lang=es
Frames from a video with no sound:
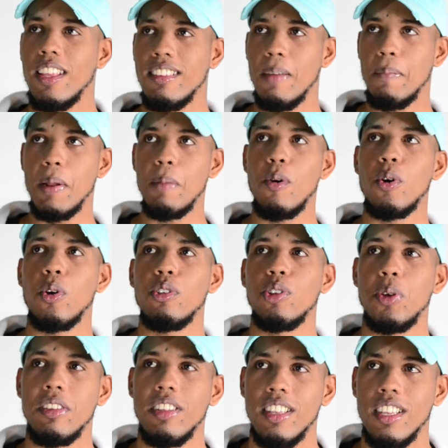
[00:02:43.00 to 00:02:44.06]
Siempre hemos conocido
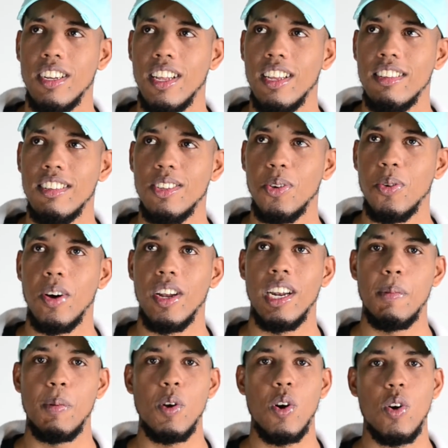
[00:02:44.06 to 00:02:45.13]
a Satanás o al
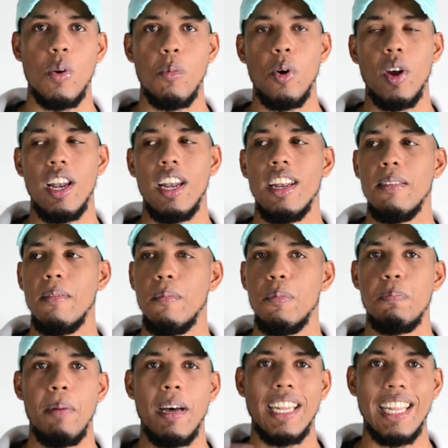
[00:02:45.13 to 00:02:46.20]
enemigo como el
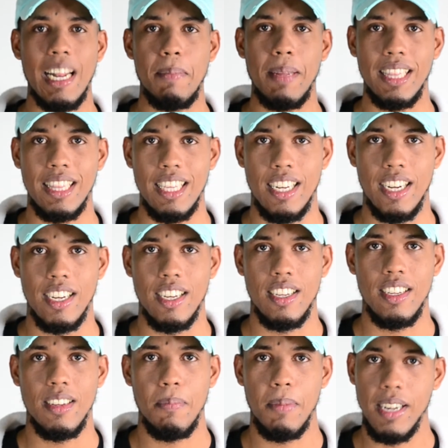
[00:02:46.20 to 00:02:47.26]
padre de la mentira,
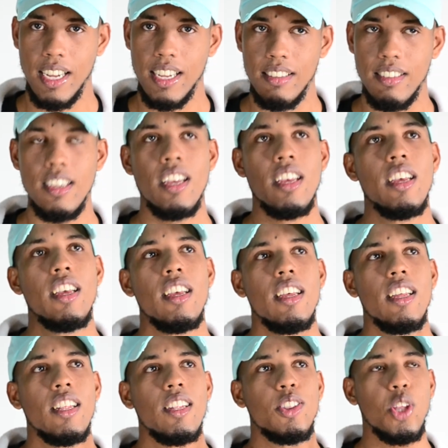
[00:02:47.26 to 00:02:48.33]
¿verdad que sí?
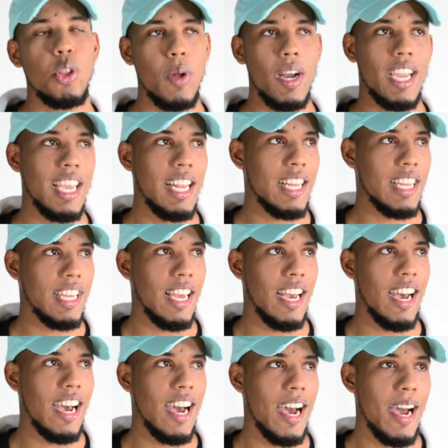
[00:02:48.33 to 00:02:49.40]
Todo aquel que
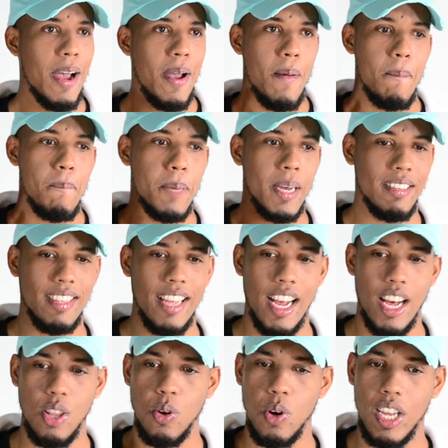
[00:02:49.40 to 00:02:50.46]
ha
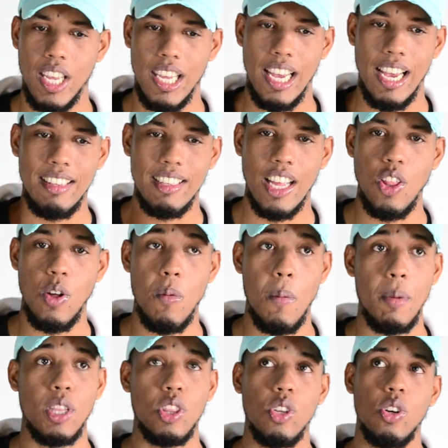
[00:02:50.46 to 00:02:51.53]
pasado, que ha estado un
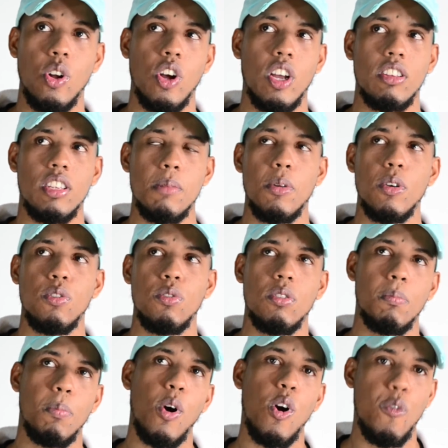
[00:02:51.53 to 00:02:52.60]
momento, lo que decimos,
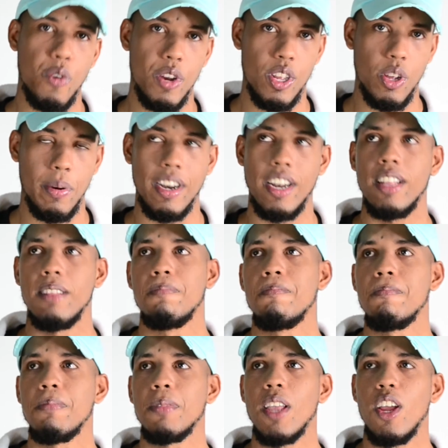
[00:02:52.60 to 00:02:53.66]
un poco frío, ¿verdad?
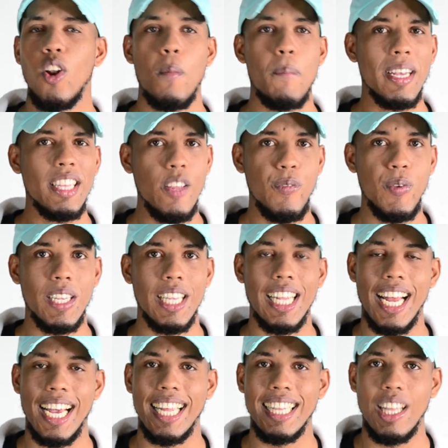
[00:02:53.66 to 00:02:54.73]
Lo más difícil de
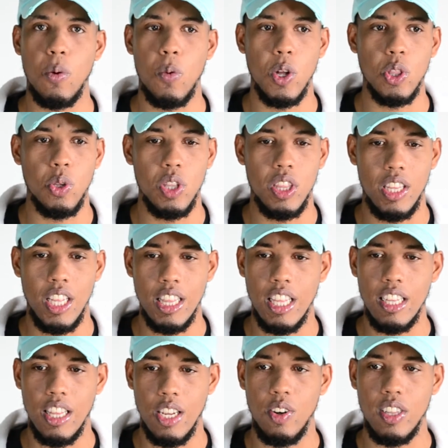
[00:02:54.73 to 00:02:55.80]
la gente cuando entiende,
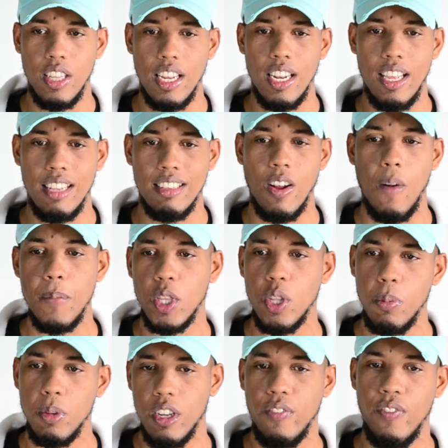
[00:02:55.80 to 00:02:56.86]
tiene, tiene, está cometiendo
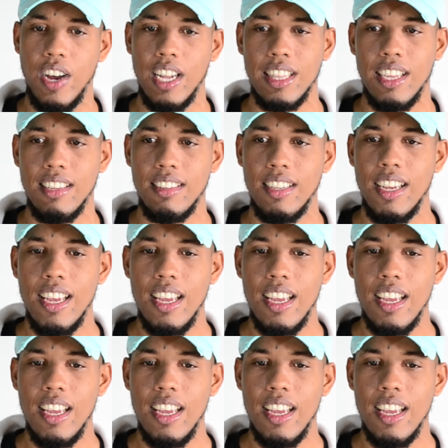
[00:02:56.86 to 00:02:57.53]
muchas faltas